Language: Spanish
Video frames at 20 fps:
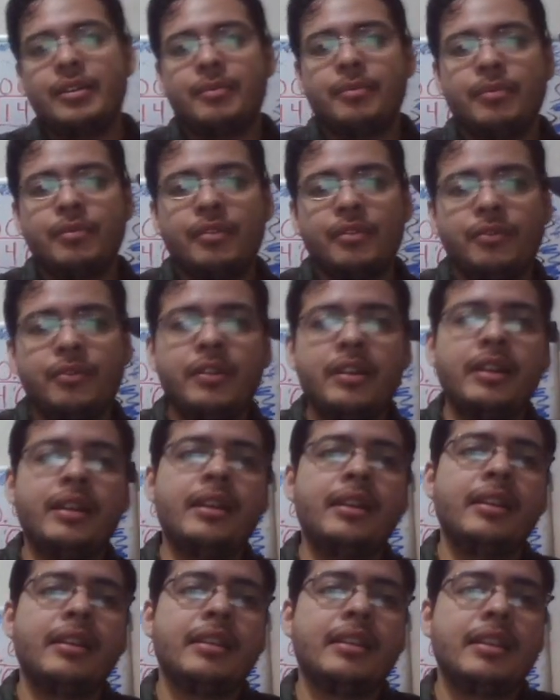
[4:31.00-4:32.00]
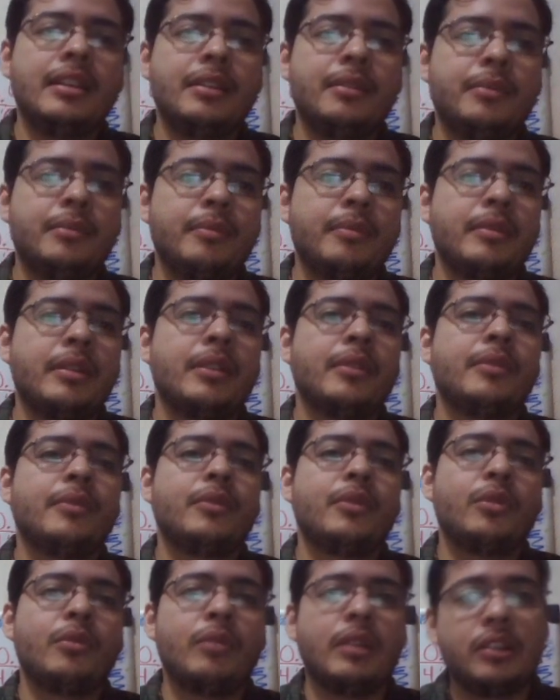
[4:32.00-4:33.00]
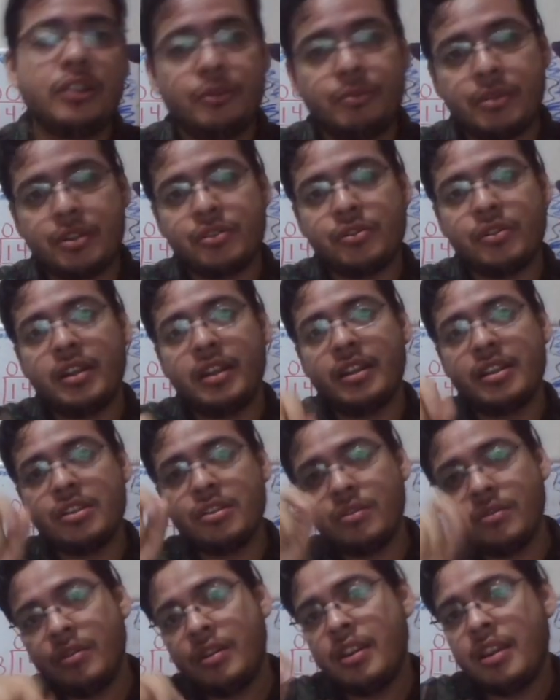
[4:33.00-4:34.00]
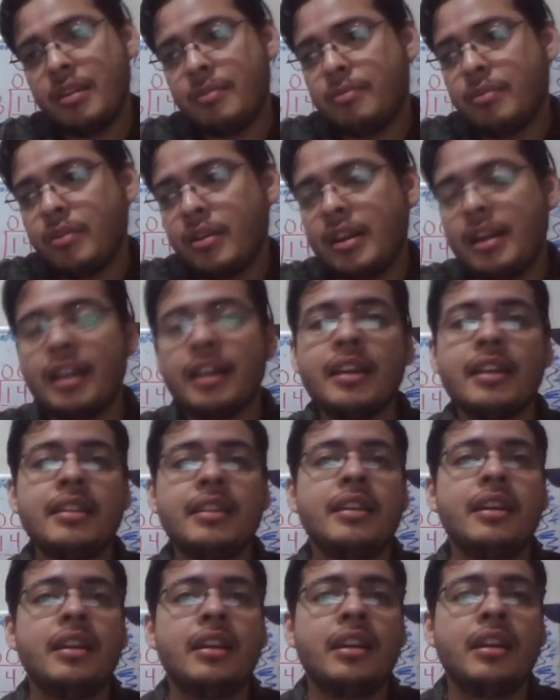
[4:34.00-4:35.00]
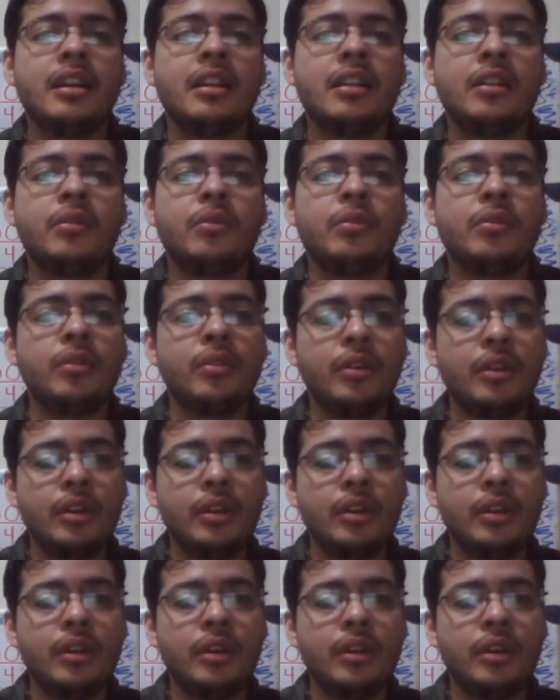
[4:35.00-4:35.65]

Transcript: por fuera y bueno, cuántos personajes son y ya pongan la cantidad en cada uno.